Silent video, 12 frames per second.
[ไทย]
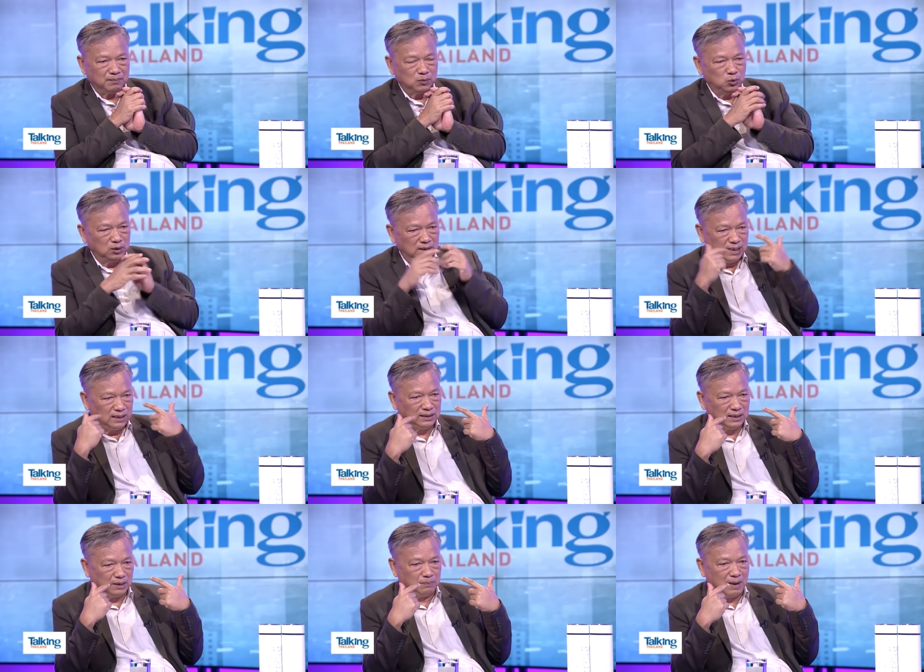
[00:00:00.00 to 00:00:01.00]
คุณคิด
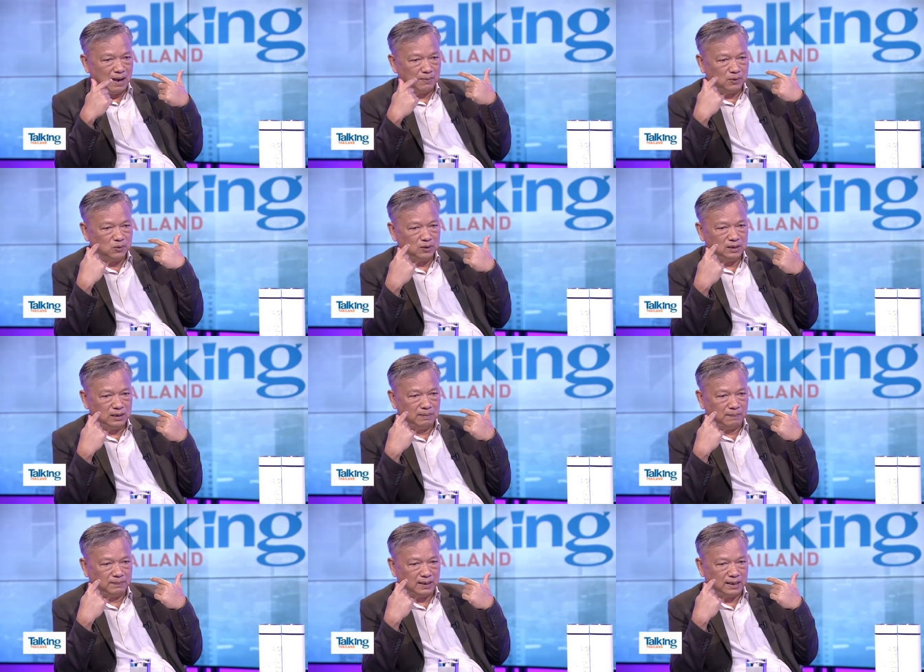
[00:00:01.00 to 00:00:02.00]
ติดภาพของคนดีแบ
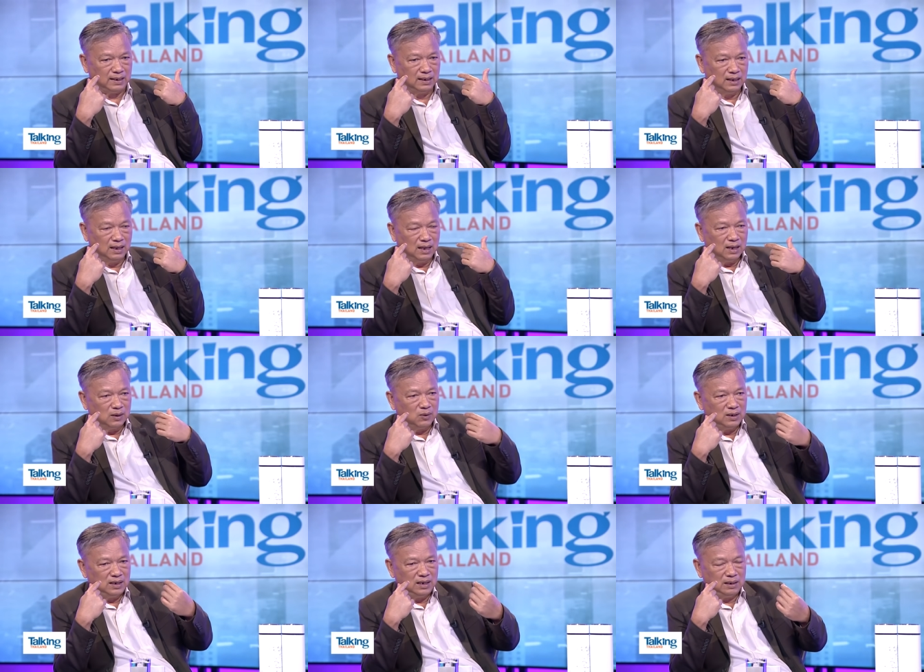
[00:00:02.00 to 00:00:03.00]
บไหน คน
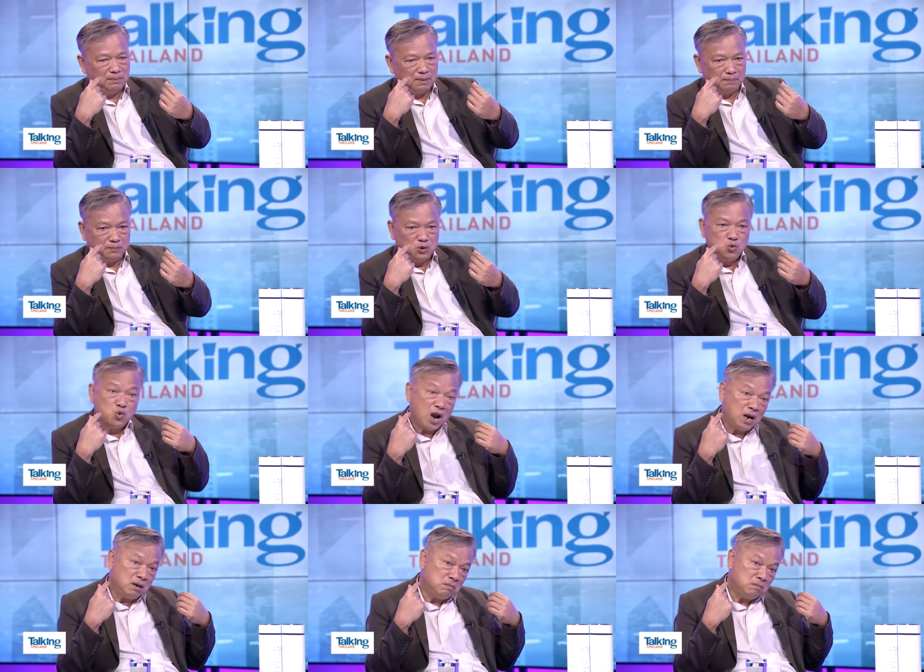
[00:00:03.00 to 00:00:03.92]
ดีแบบชวน